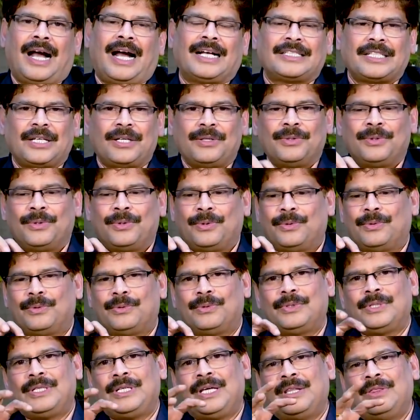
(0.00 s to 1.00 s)
అసలు
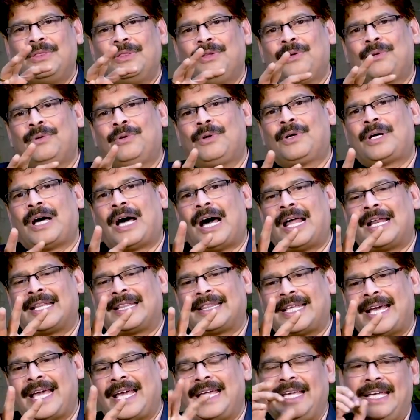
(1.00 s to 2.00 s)
ఎందుకు
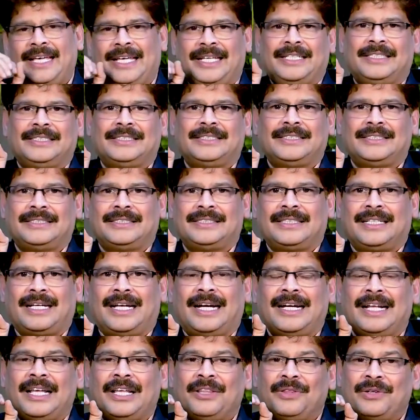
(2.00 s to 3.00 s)
కాలుతాయి
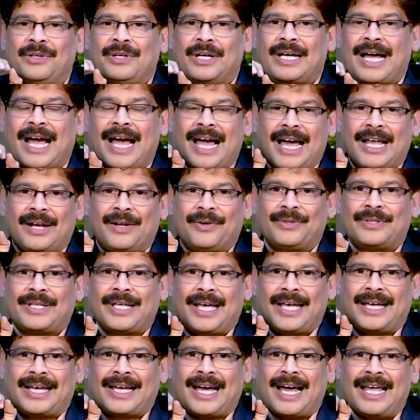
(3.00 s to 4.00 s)
అంటే ఎందుకు గాయాలు
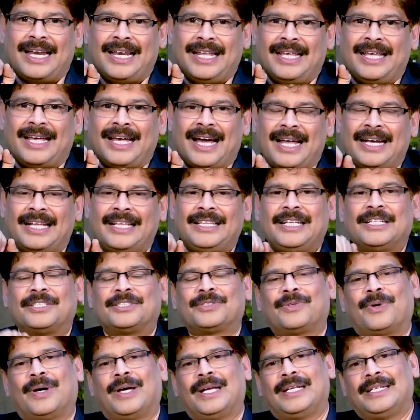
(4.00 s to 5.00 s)
అవుతాయి కాలి అనేది
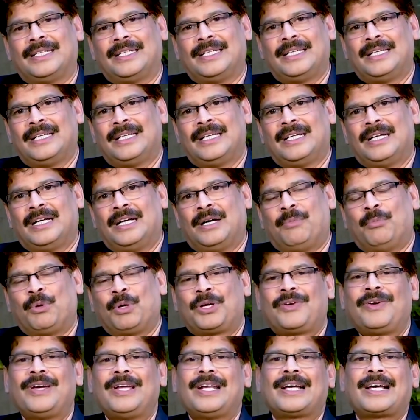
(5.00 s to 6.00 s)
తెలుసుకోవాలి
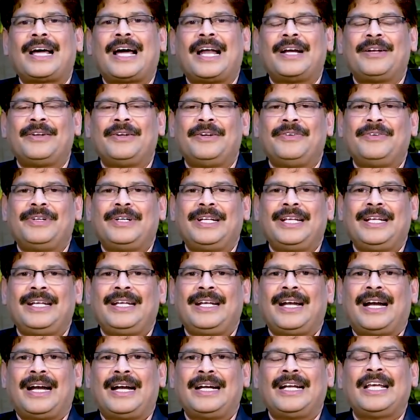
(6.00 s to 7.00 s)
ముఖ్యమైన కారణం ఏమిటి
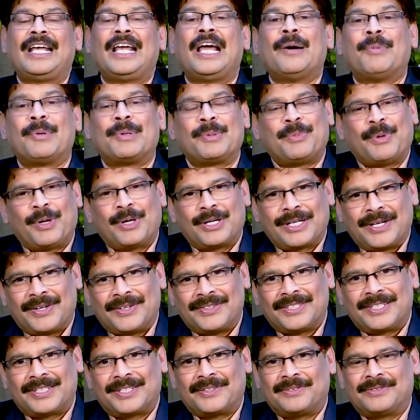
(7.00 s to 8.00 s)
అంటే ఏమరపాటుగా
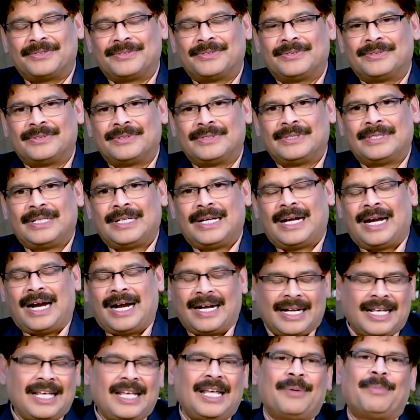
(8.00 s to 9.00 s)
ఉండటం
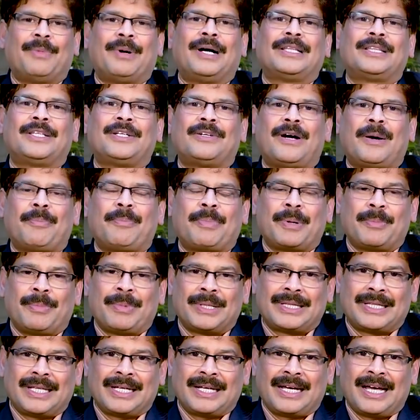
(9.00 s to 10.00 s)
అంటే ఏమాత్రం
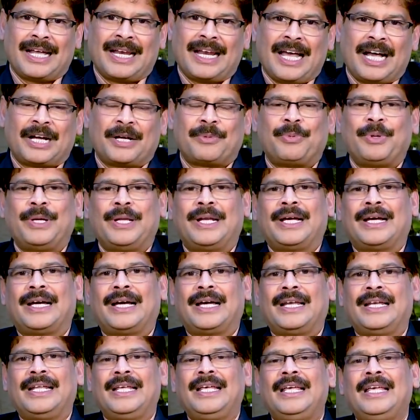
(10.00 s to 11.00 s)
అప్రమత్తంగా లేకపోయినా
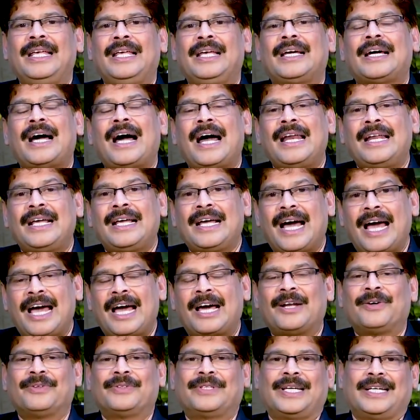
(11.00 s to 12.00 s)
కానీ కాలి
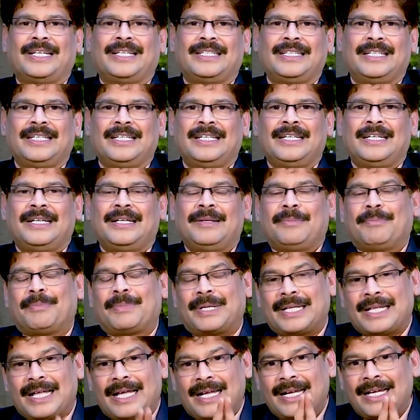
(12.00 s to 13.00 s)
గాయాలు అవుతాయి
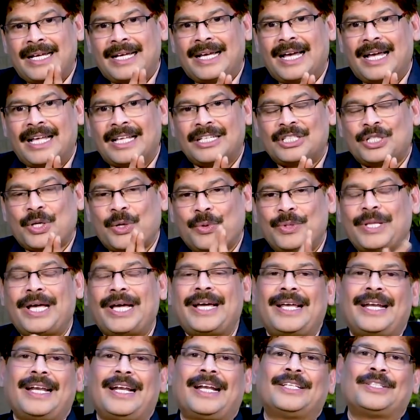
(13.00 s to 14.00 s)
ప్రధానంగా స్టవ్
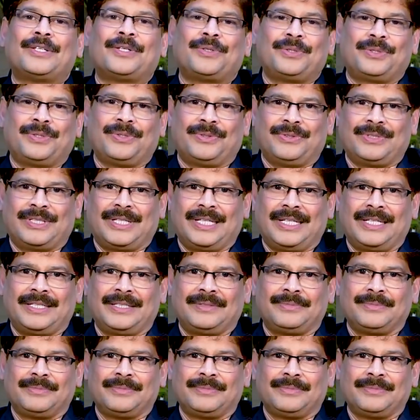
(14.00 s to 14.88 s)
దగ్గర ఇలా జరుగుతూ ఉంటుంది